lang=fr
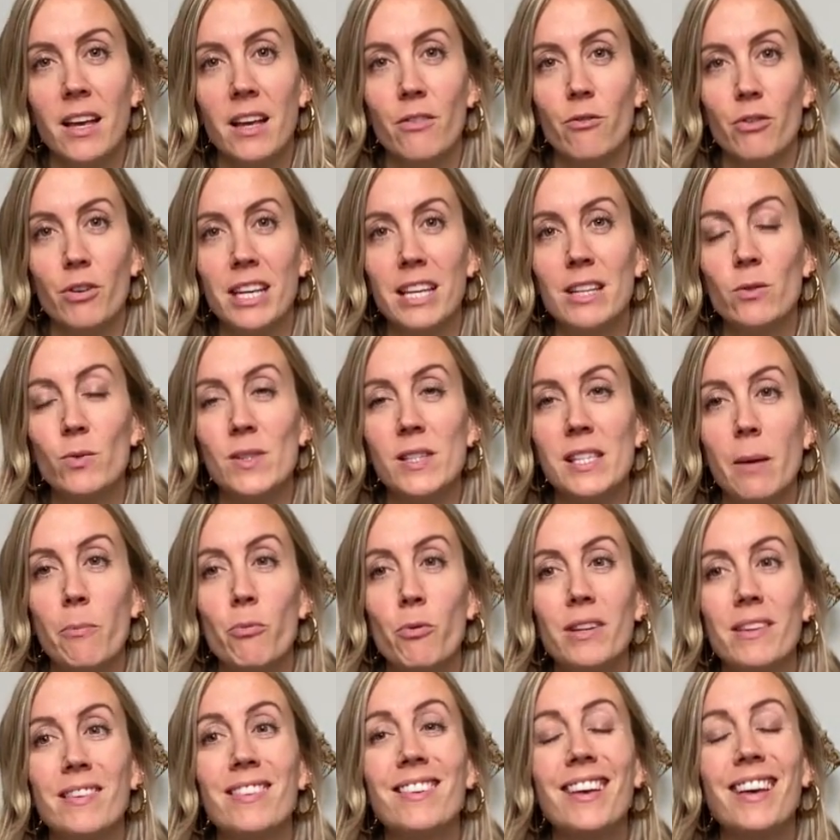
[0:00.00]
Vous voyez, donc ça
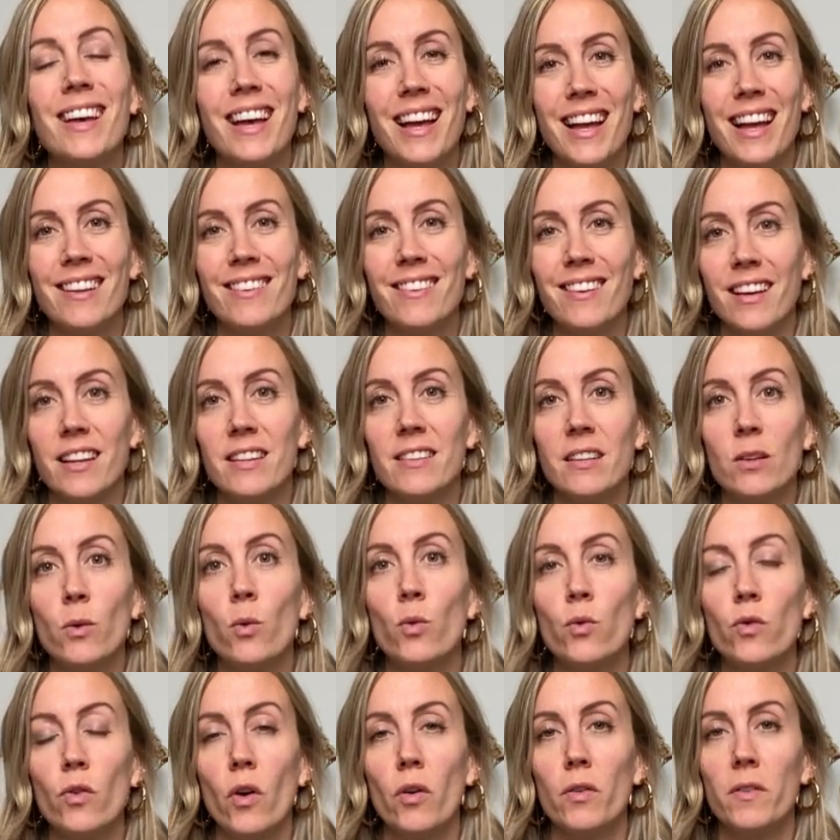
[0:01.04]
peut être très très
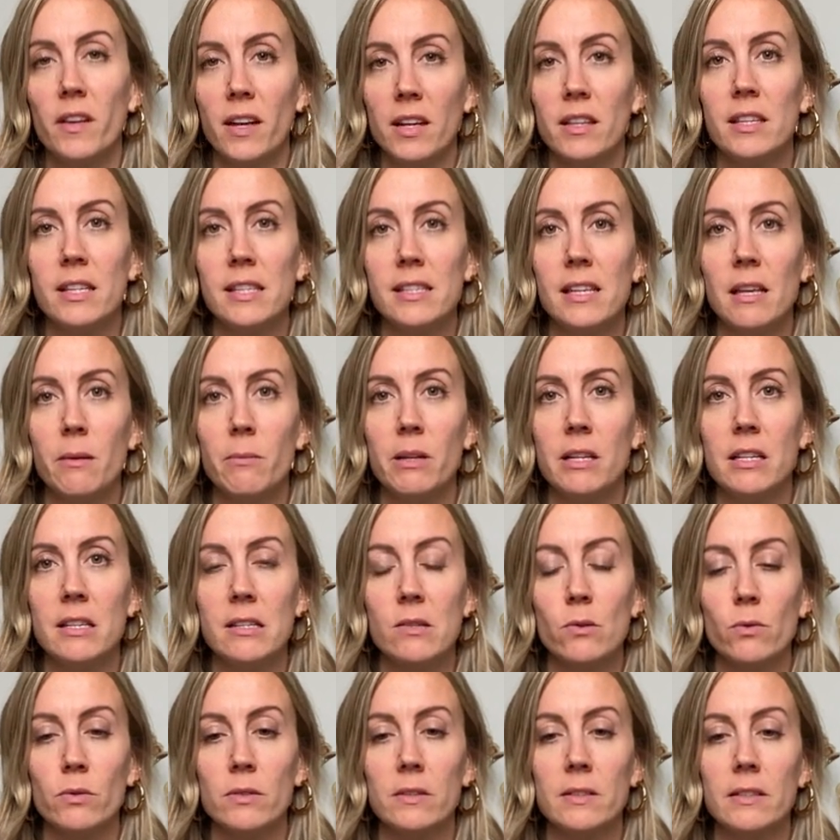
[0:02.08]
déroutant, très
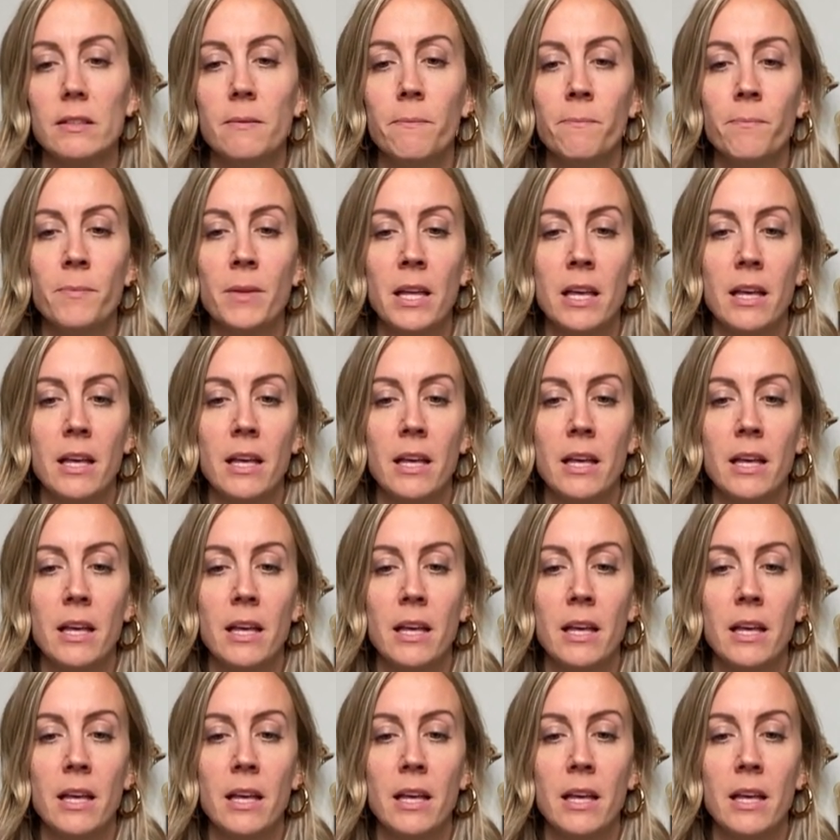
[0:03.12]
déstabilisant aussi.